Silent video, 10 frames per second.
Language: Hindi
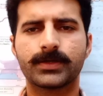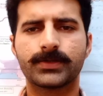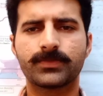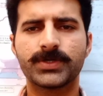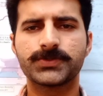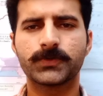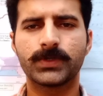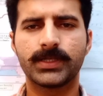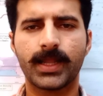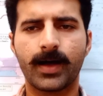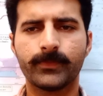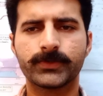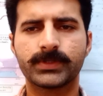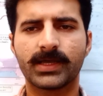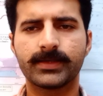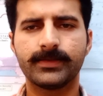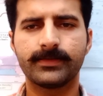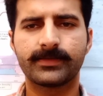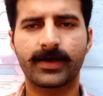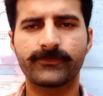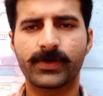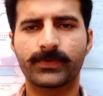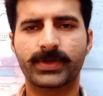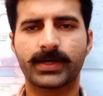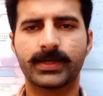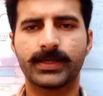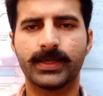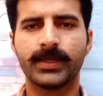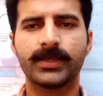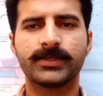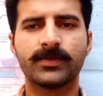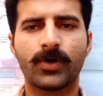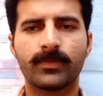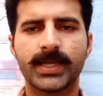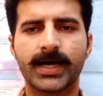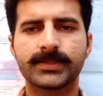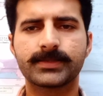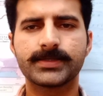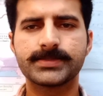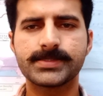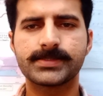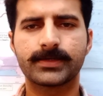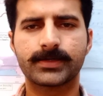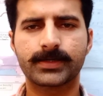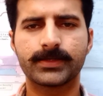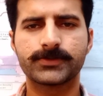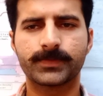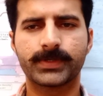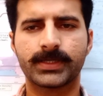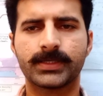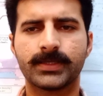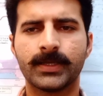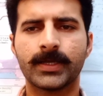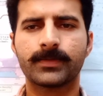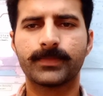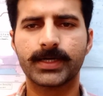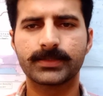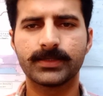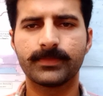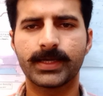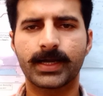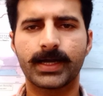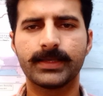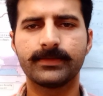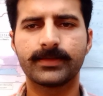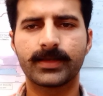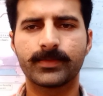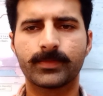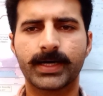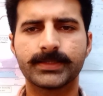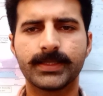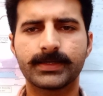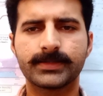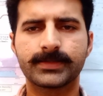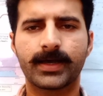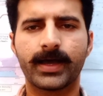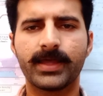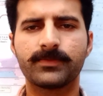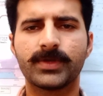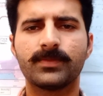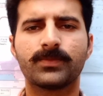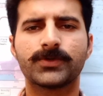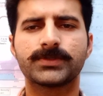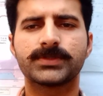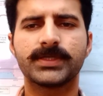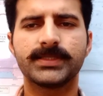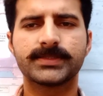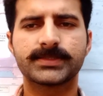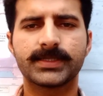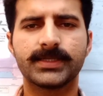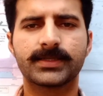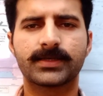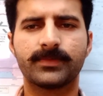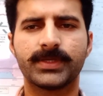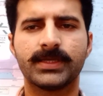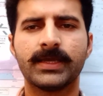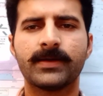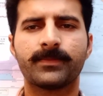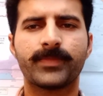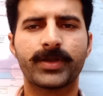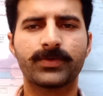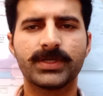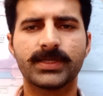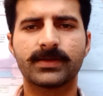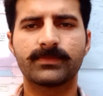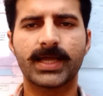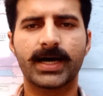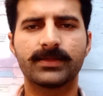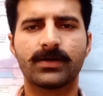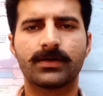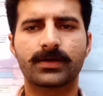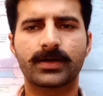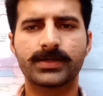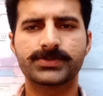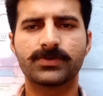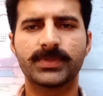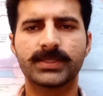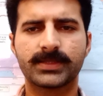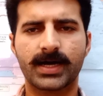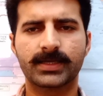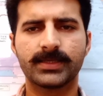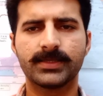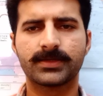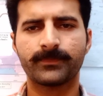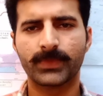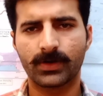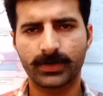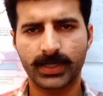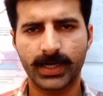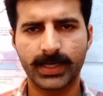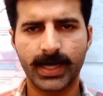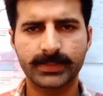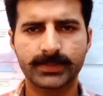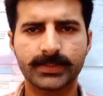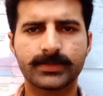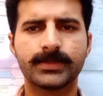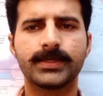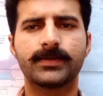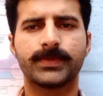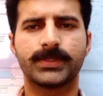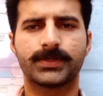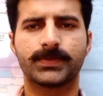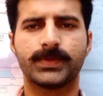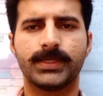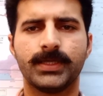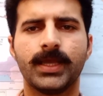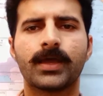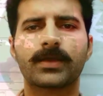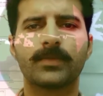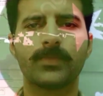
कदर में जो लाभ उतना ही इजाफा हो रहा है ये मामला किसी से ढके छुपे नहीं बढ़ती महंगाई ज़र मुबादला के ज़ख़ायर में मुसलसल कमी बैरूनी इमदाद और कर्ज़ों में तखीर और हालात इतने अबतर हुए कि